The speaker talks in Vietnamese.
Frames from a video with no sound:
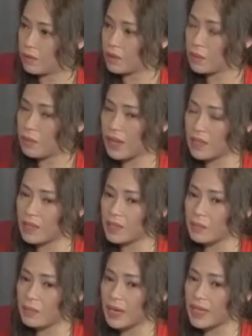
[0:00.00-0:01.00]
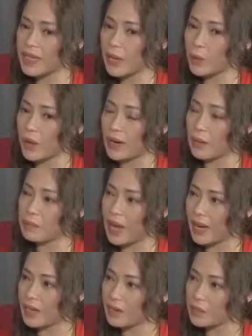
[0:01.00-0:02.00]
nhưng mà nhưng mà cái giai đoạn làm
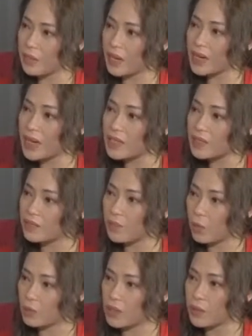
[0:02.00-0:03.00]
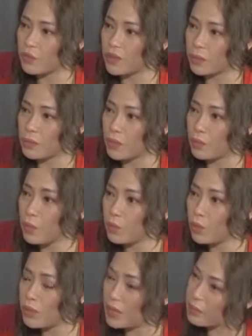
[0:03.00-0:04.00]
lại đó thì bà có khắc được phục được cái việc mà bún
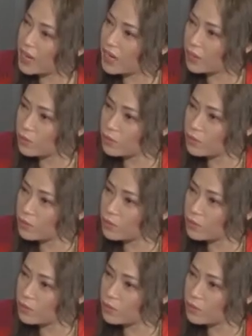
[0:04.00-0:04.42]
của mình làm đen không